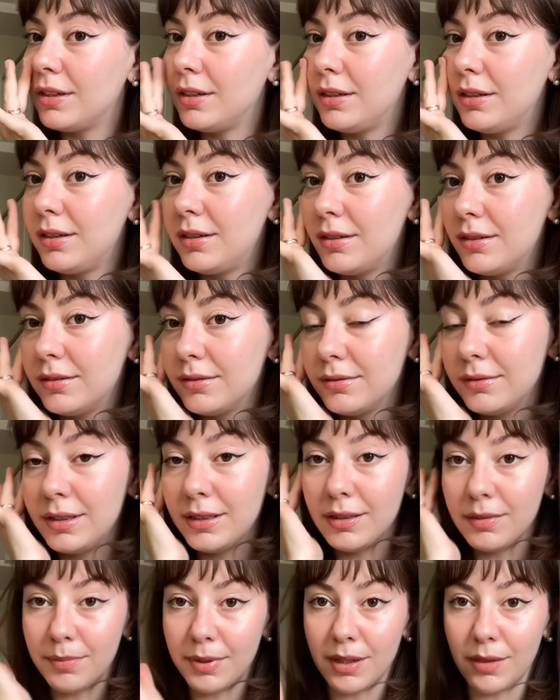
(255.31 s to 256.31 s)
и
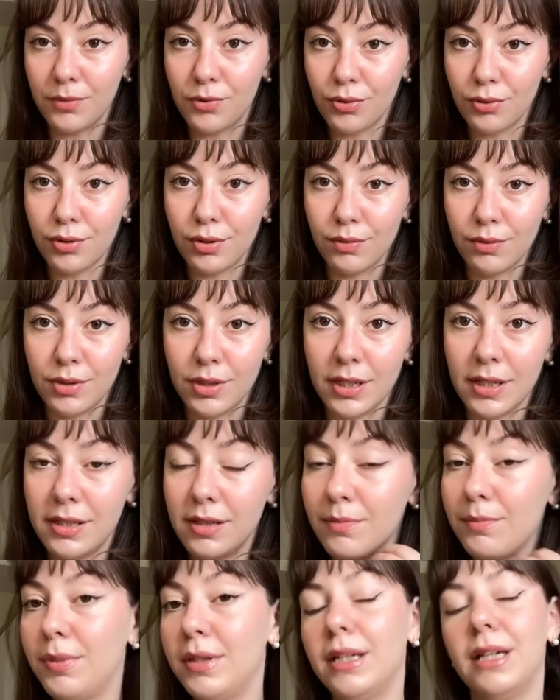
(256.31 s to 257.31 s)
это прям чувствуется,
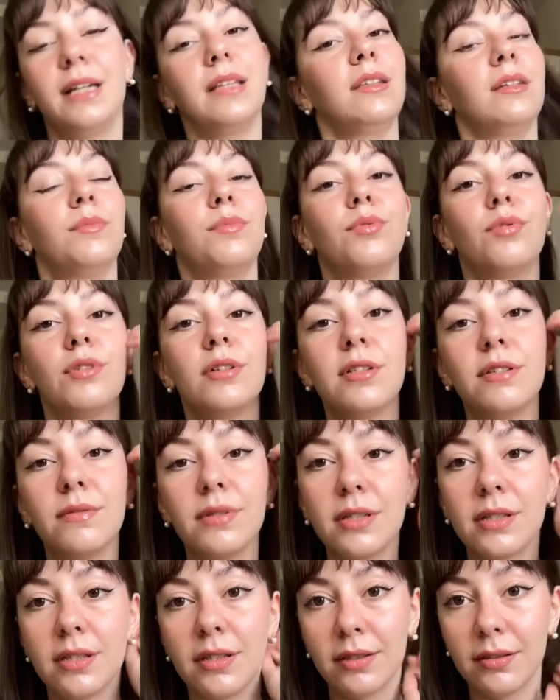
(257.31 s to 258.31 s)
этим приятно
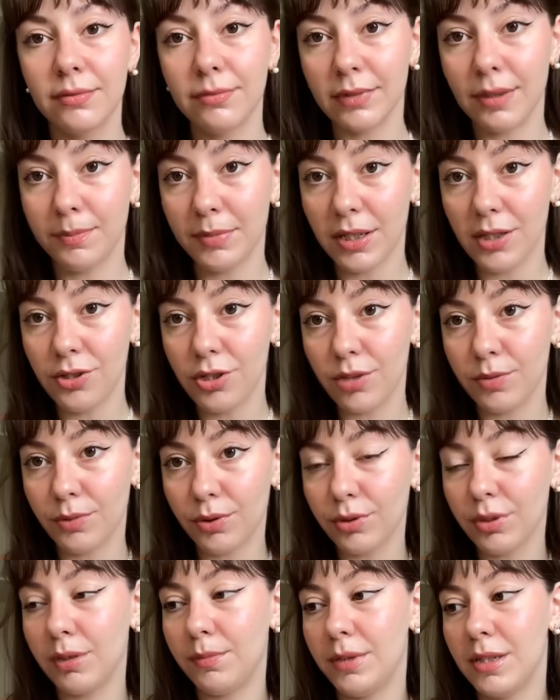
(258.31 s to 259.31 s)
пользоваться, опять же,
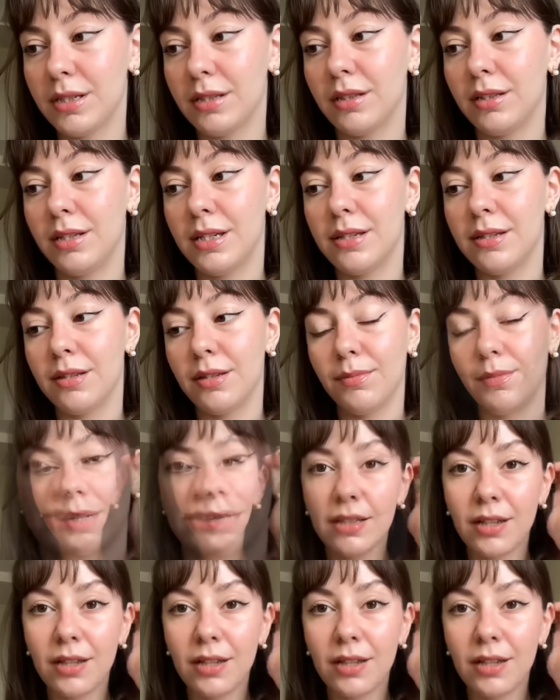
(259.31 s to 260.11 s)
много места не занимает.